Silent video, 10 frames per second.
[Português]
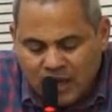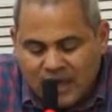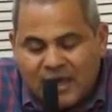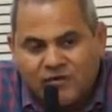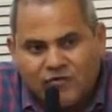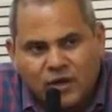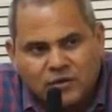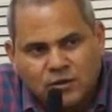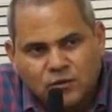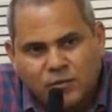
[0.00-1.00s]
é a
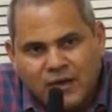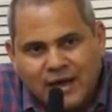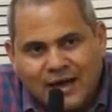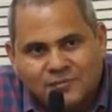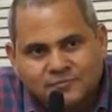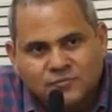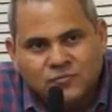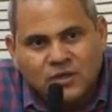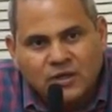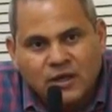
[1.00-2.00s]
volta do PA,
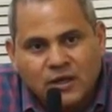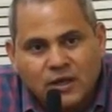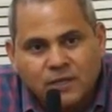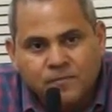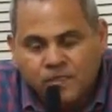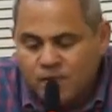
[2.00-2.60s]
que é